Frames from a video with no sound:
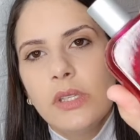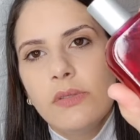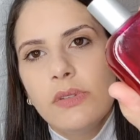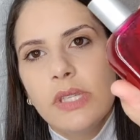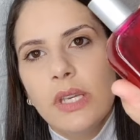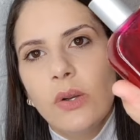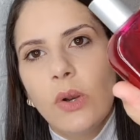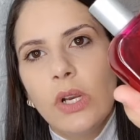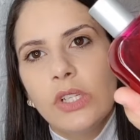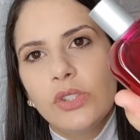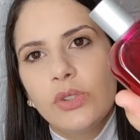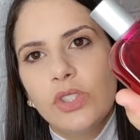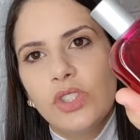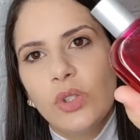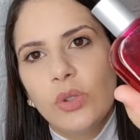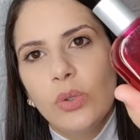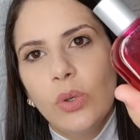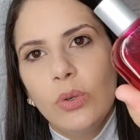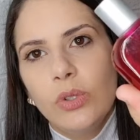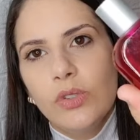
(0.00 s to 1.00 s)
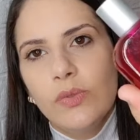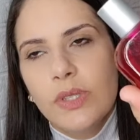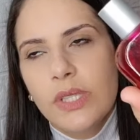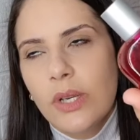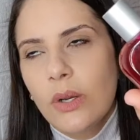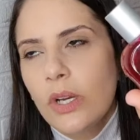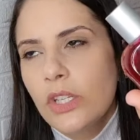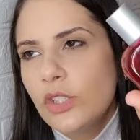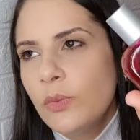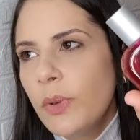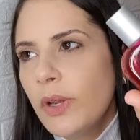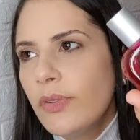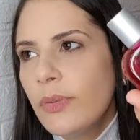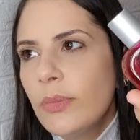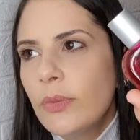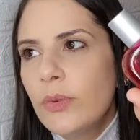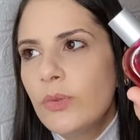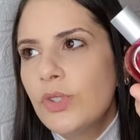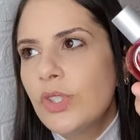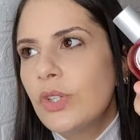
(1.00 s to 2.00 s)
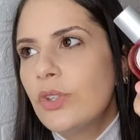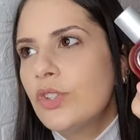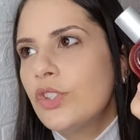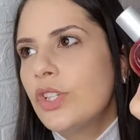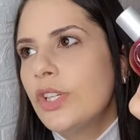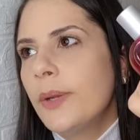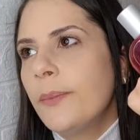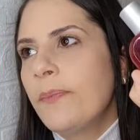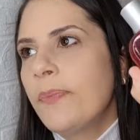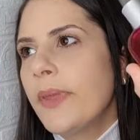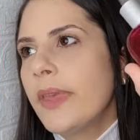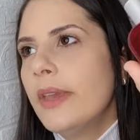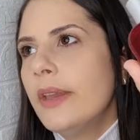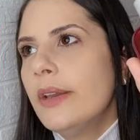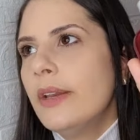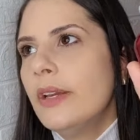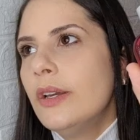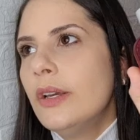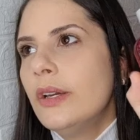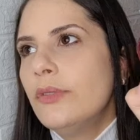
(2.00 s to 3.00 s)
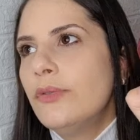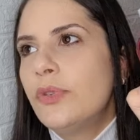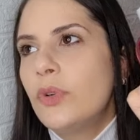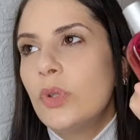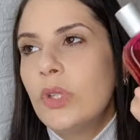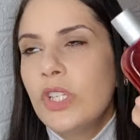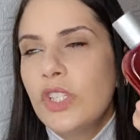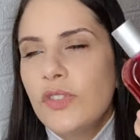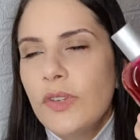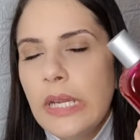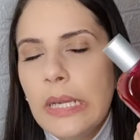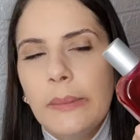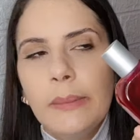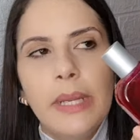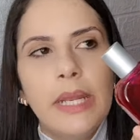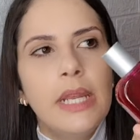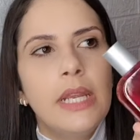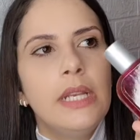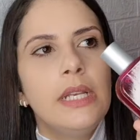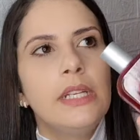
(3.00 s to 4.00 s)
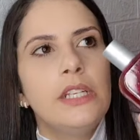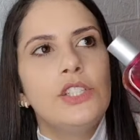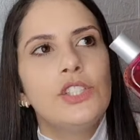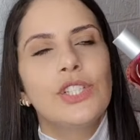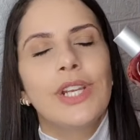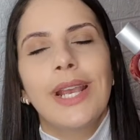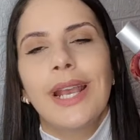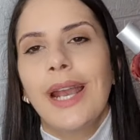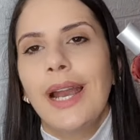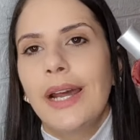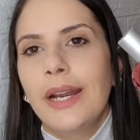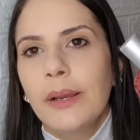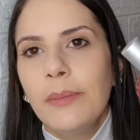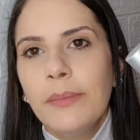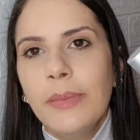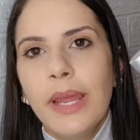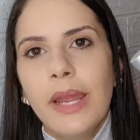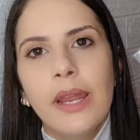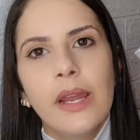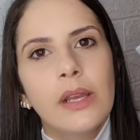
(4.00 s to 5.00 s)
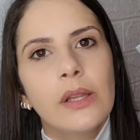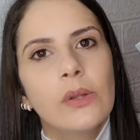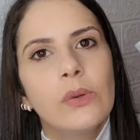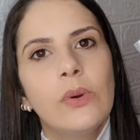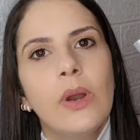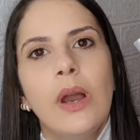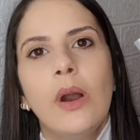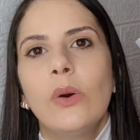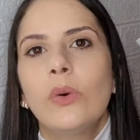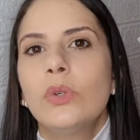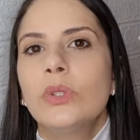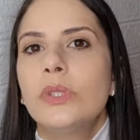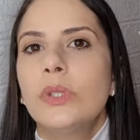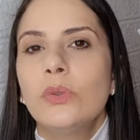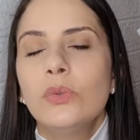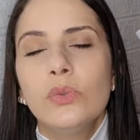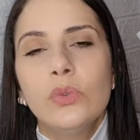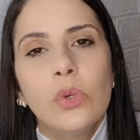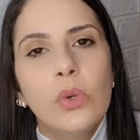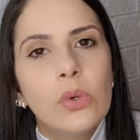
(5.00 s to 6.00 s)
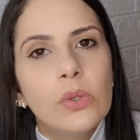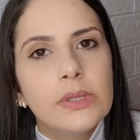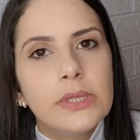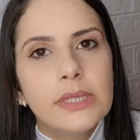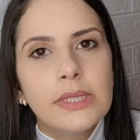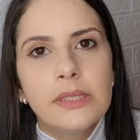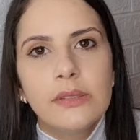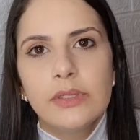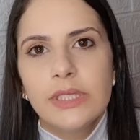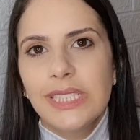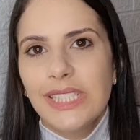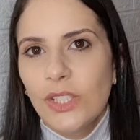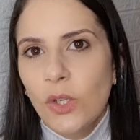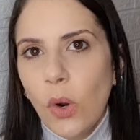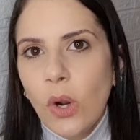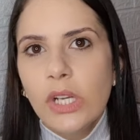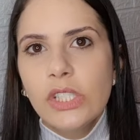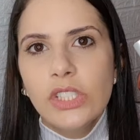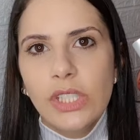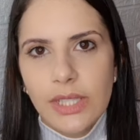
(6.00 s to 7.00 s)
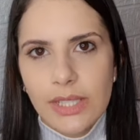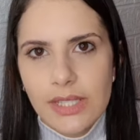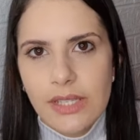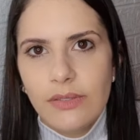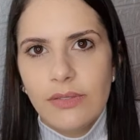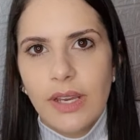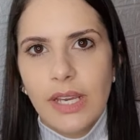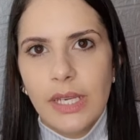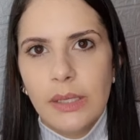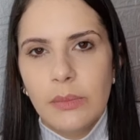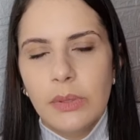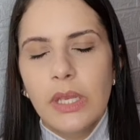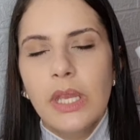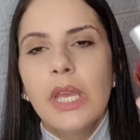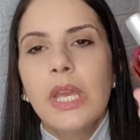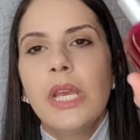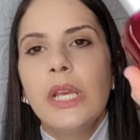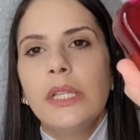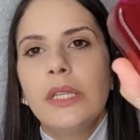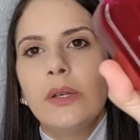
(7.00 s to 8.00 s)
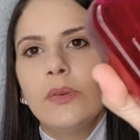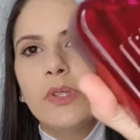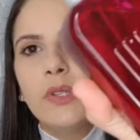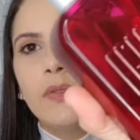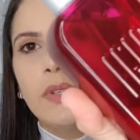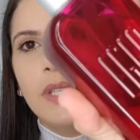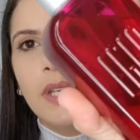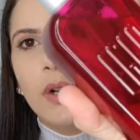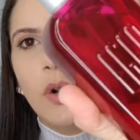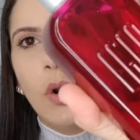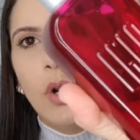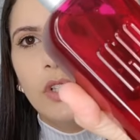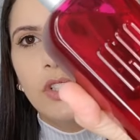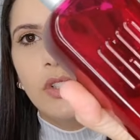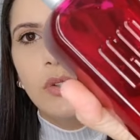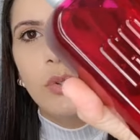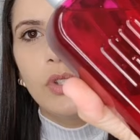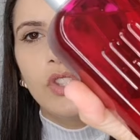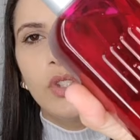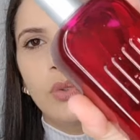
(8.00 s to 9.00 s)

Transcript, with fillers: Se você gosta de Egeu Dote, você gosta de perfume com cheiro de frutas vermelhas, caramelo, algodão doce, você gosta dessa vibe. Então, se você gosta da